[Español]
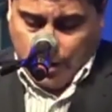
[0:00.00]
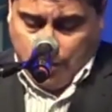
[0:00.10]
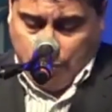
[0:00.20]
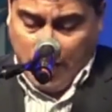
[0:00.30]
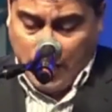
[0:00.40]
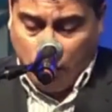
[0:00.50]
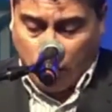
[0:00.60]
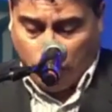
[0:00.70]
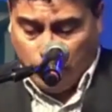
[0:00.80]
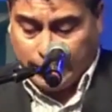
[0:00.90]

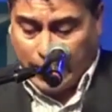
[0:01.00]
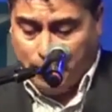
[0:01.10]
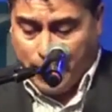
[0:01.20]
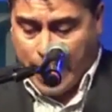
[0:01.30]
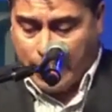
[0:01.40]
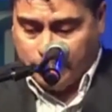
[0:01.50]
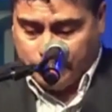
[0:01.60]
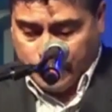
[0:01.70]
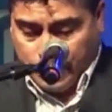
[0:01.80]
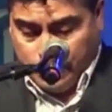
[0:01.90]
Venimos de una etapa
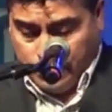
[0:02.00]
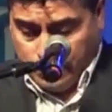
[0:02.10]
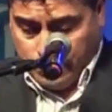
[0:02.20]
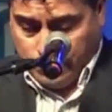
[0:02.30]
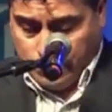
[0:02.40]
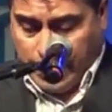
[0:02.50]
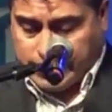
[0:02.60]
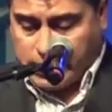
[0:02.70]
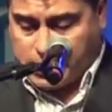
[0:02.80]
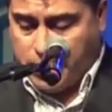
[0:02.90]
de
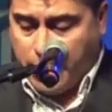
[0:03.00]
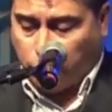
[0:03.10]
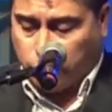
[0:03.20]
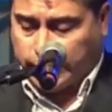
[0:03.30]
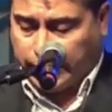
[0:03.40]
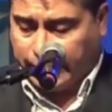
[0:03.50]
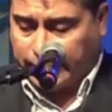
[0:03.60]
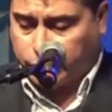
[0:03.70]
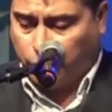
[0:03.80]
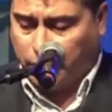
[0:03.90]
excesiva
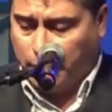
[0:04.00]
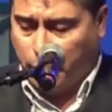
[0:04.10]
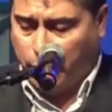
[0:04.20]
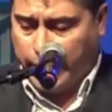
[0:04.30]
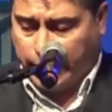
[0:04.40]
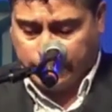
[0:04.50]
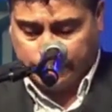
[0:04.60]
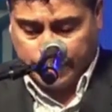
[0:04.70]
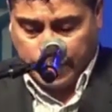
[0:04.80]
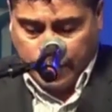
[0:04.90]
concentración del poder,
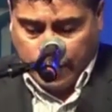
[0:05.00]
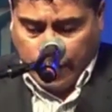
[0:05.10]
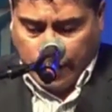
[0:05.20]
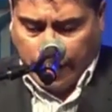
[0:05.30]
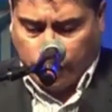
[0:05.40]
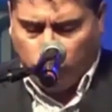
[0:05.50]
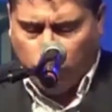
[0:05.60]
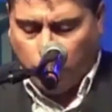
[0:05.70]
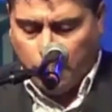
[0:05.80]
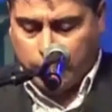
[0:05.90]
que
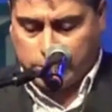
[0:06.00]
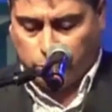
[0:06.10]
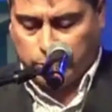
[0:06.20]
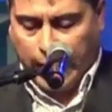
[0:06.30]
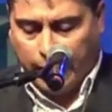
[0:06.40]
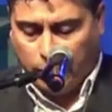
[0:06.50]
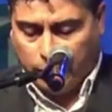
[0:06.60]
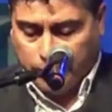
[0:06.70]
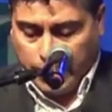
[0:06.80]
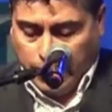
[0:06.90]
tuvo como
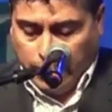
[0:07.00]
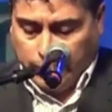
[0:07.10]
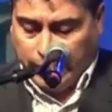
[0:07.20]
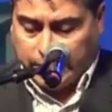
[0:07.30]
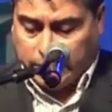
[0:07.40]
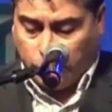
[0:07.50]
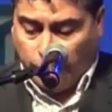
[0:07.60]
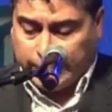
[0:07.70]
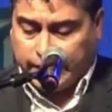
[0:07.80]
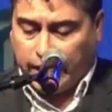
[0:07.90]
resultado
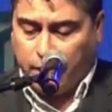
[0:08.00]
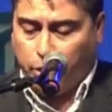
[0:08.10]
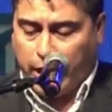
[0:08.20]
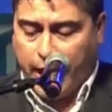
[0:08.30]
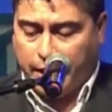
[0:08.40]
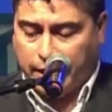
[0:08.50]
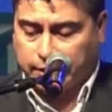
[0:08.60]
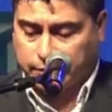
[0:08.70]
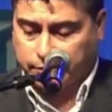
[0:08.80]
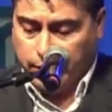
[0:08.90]
decisiones equivocadas,
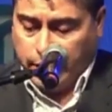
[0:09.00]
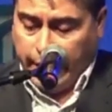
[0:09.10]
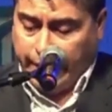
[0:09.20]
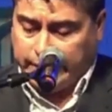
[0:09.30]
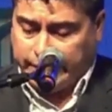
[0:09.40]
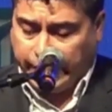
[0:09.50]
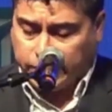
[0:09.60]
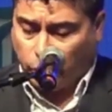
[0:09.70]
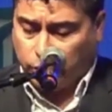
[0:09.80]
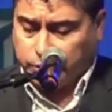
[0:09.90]

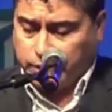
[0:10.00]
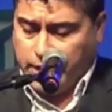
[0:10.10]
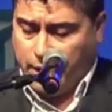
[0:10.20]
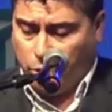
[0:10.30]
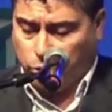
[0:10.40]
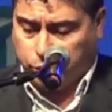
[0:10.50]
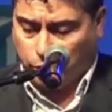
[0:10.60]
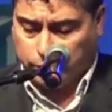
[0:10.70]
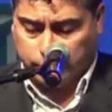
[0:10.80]
excesos y abusos.